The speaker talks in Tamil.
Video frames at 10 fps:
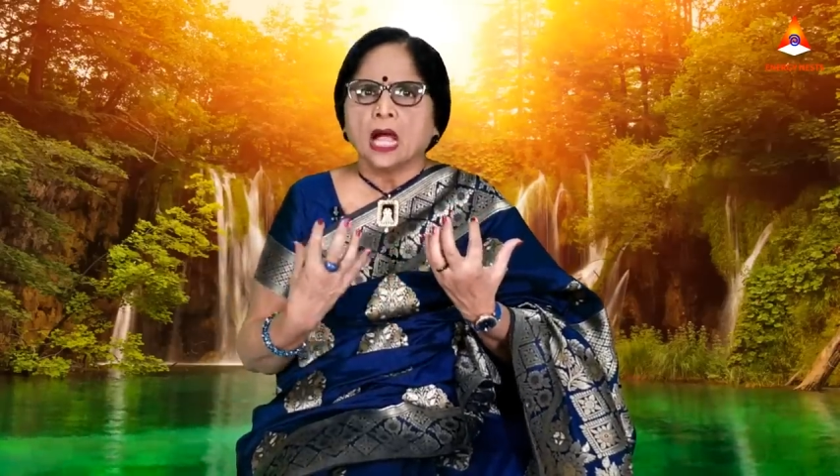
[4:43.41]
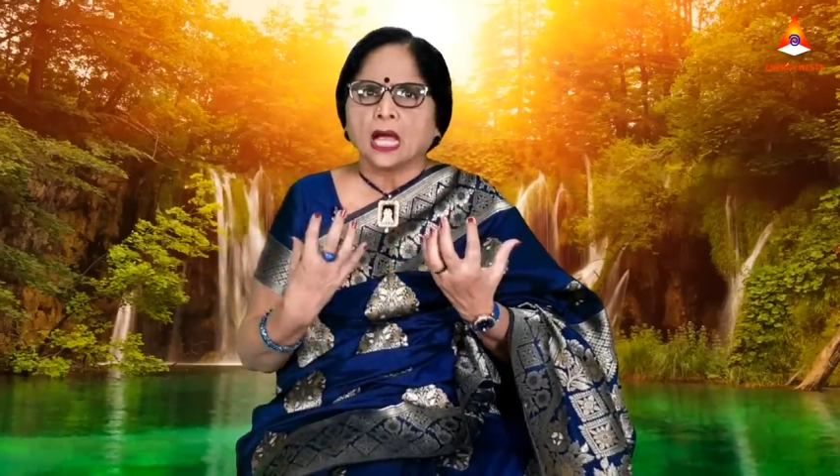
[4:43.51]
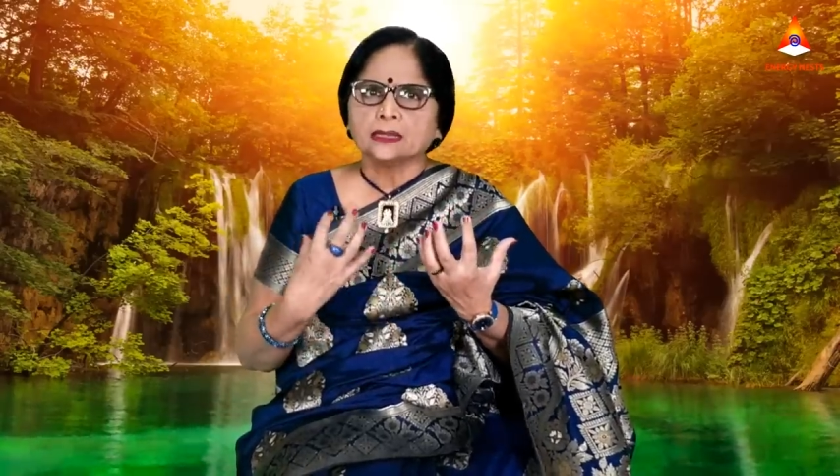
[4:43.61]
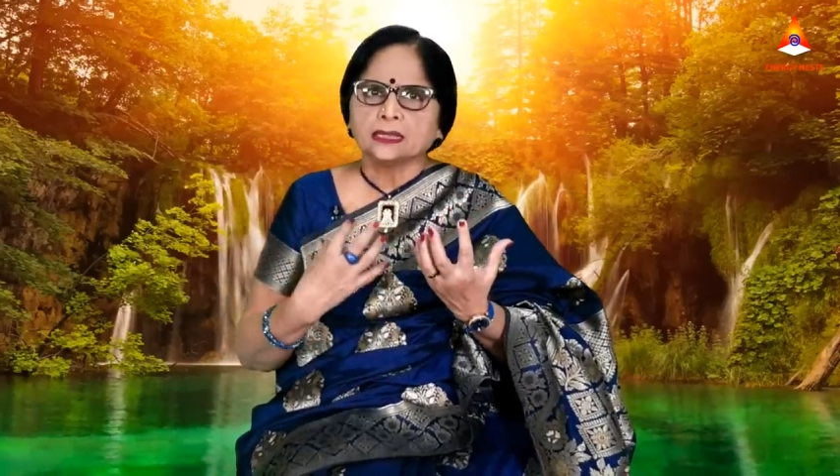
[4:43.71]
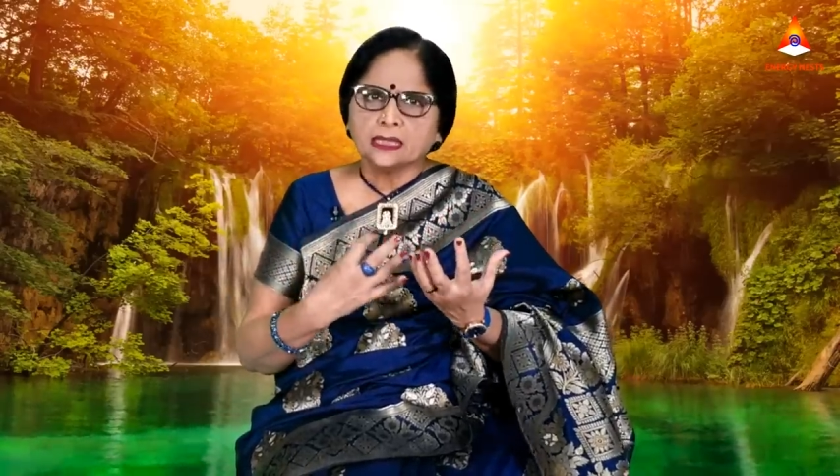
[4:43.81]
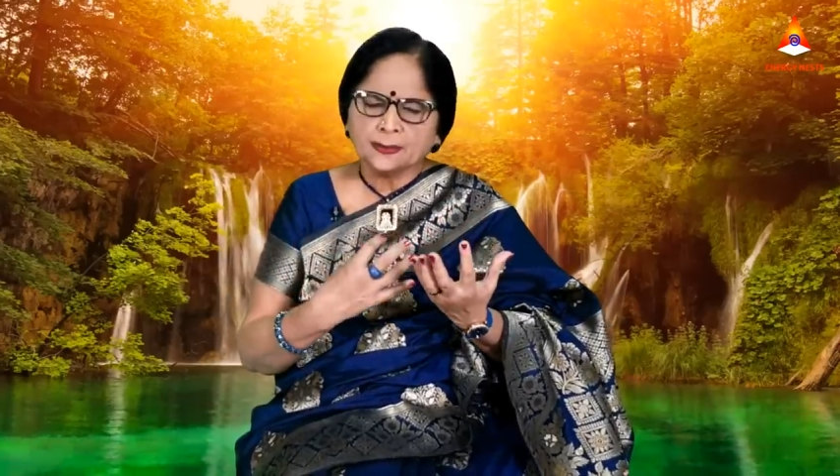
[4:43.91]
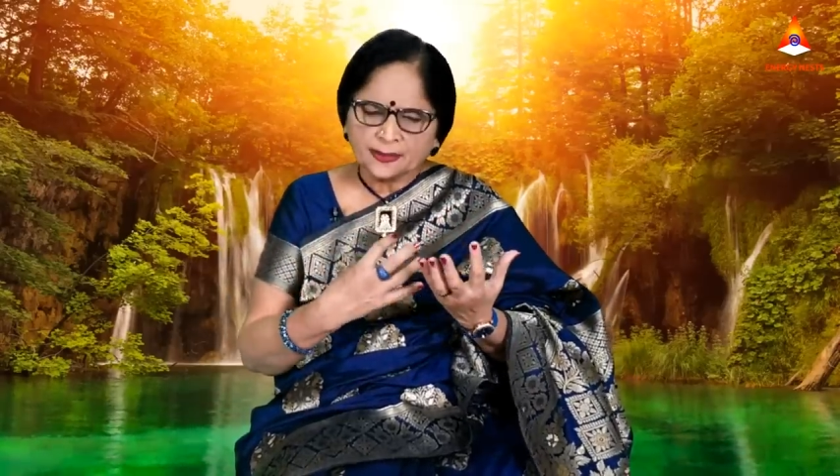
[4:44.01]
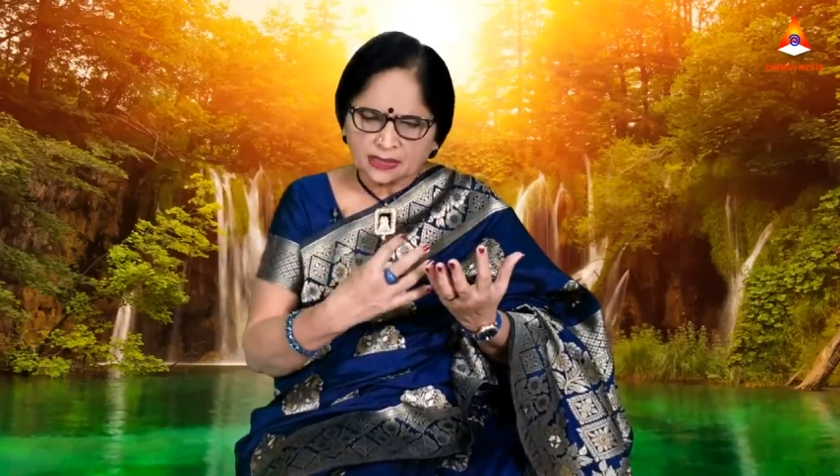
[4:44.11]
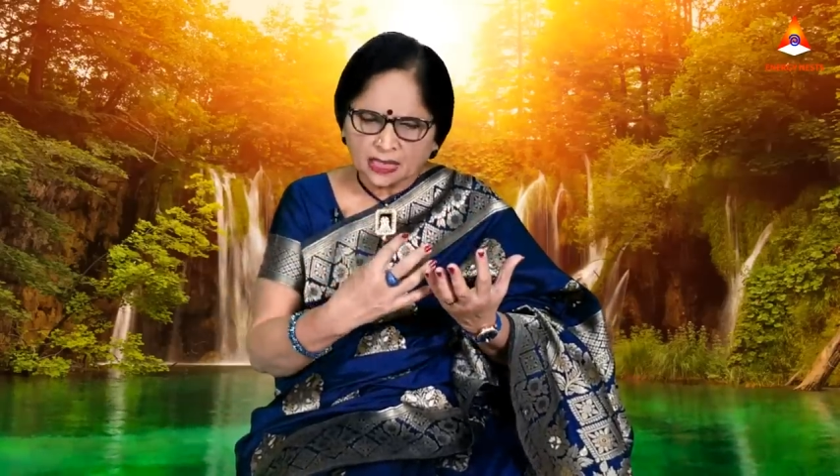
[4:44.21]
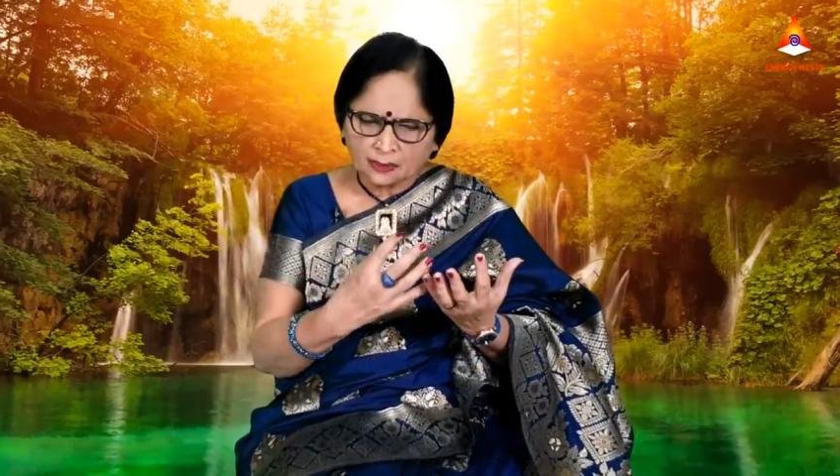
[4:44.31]
அந்த
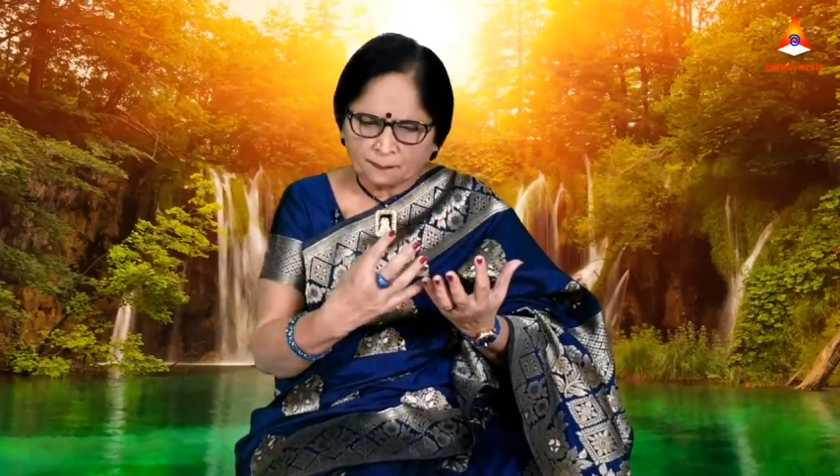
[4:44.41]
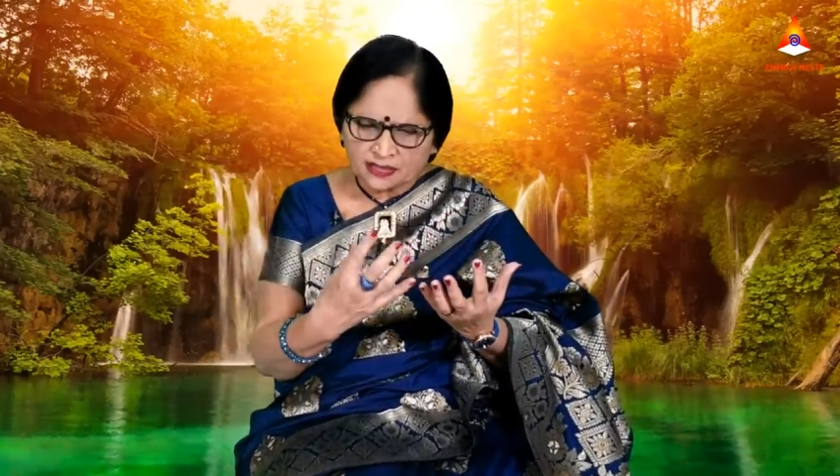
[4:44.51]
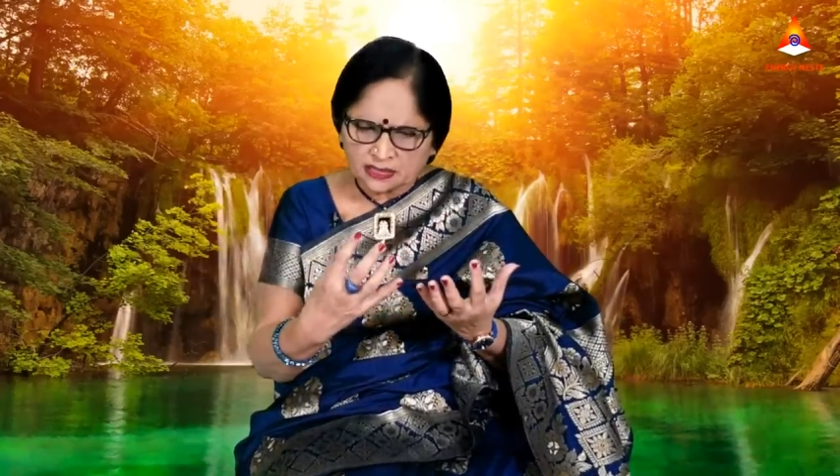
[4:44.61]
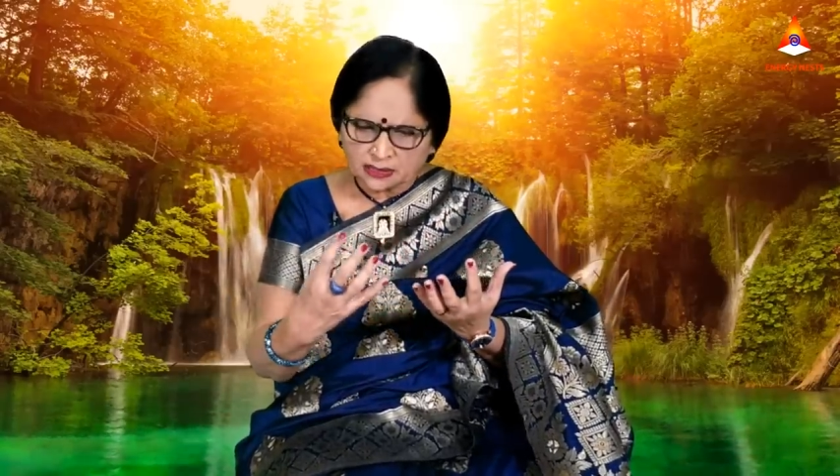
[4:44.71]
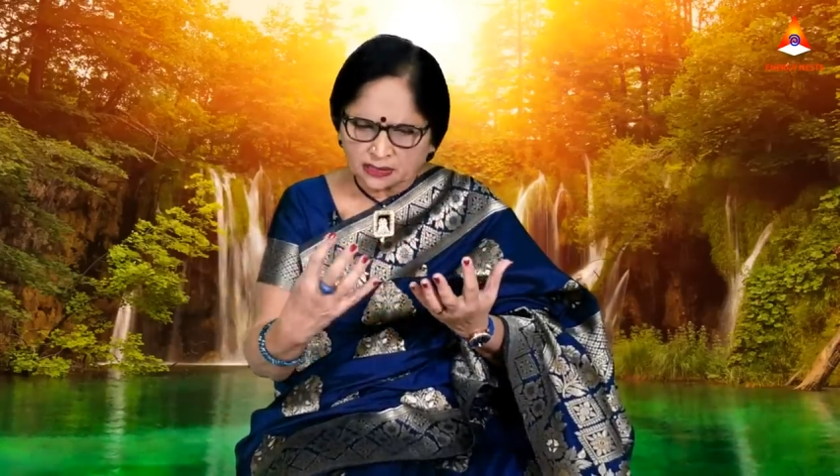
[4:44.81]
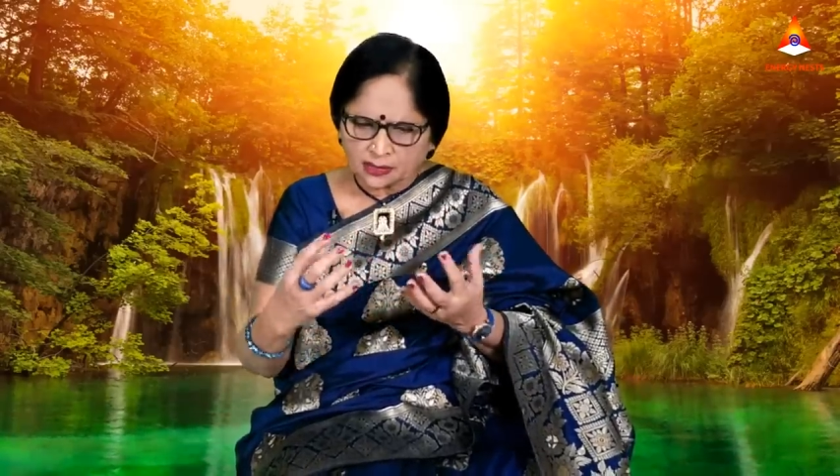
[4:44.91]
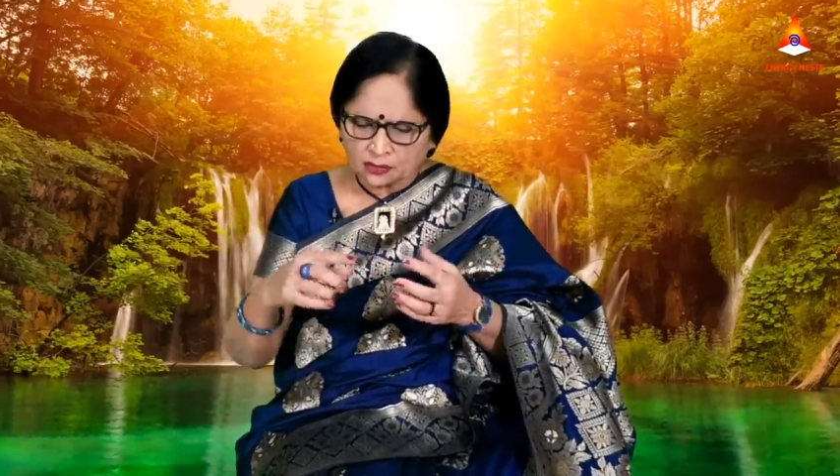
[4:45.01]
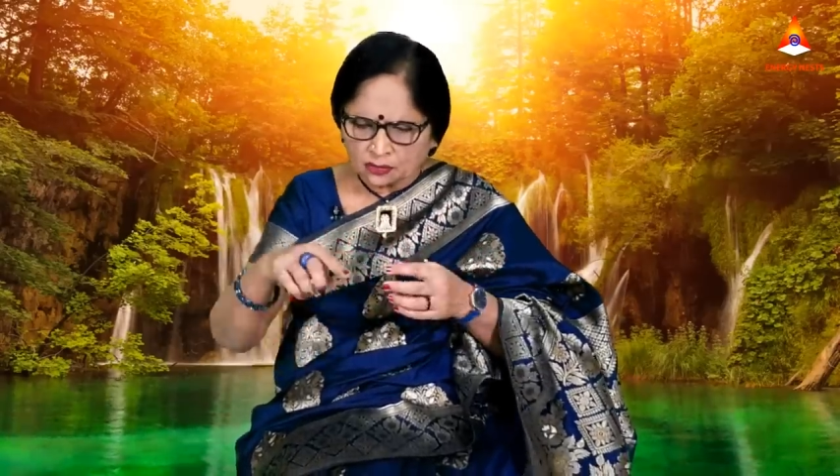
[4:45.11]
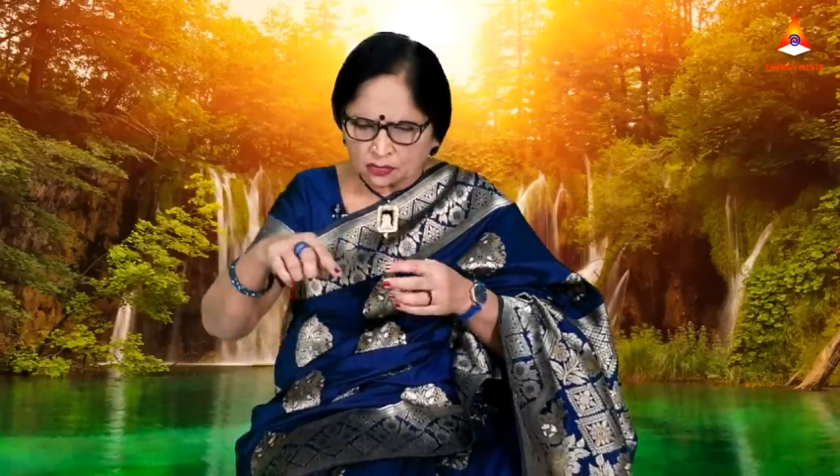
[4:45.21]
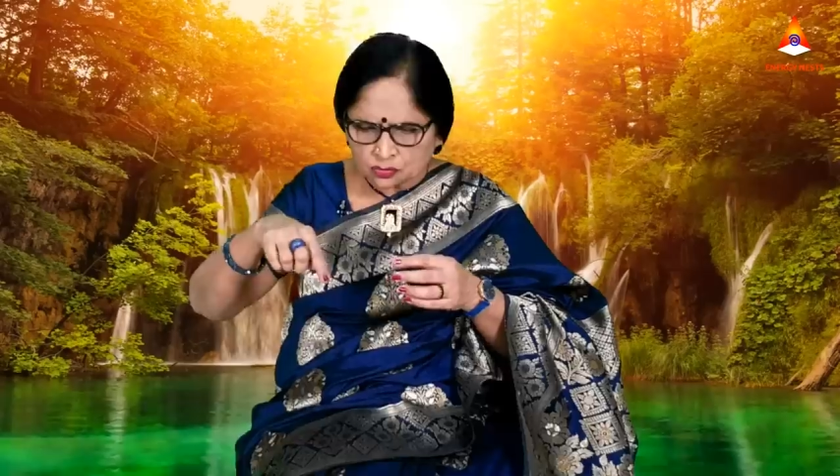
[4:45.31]
இருபத்தேழு பஞ்சத்திரியும்